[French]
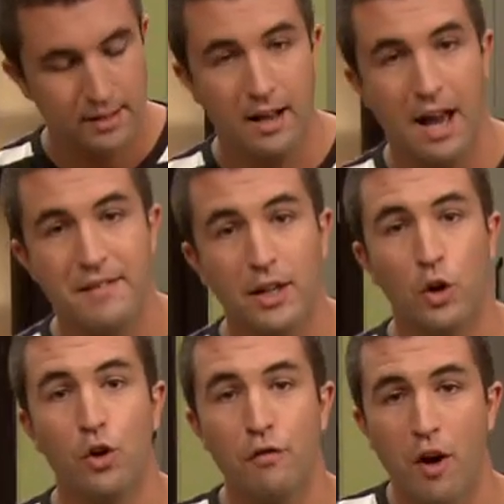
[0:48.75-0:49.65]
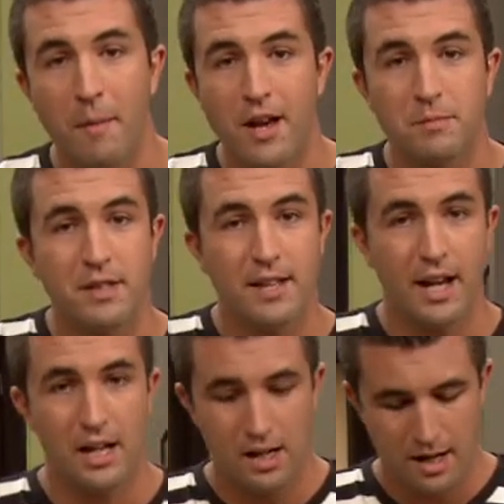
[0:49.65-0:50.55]
ça avec le fromage
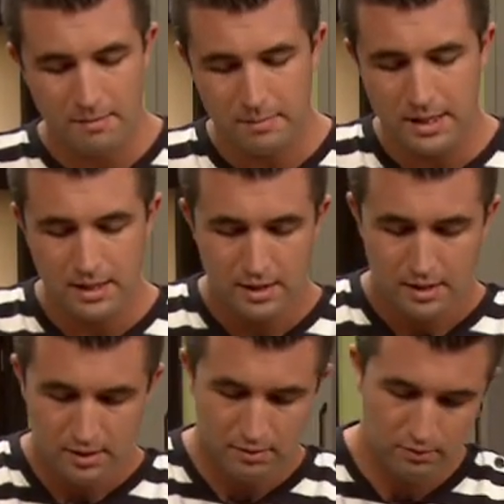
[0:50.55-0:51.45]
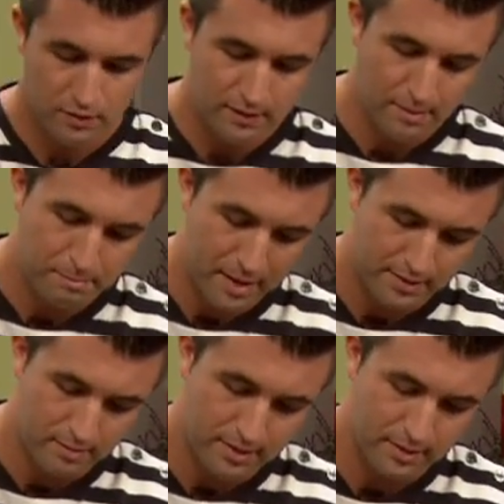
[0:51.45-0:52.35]
mozzarella râpé. Donc, je vais venir
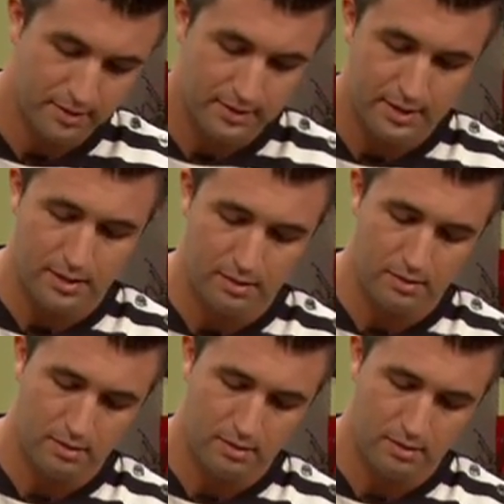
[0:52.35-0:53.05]
parsemer ça ici.